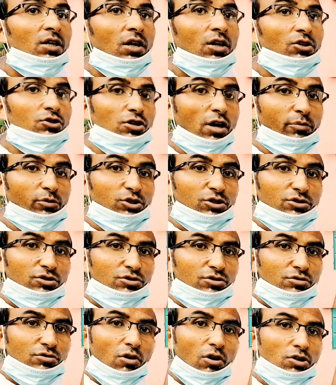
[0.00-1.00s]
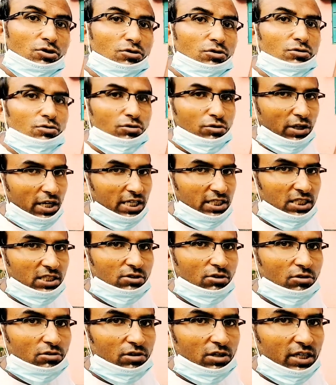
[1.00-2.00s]
সমযোজী যৌগ অসংখ্য আর সেই
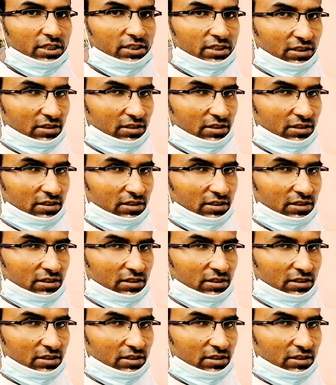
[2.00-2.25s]
লক্ষাধিক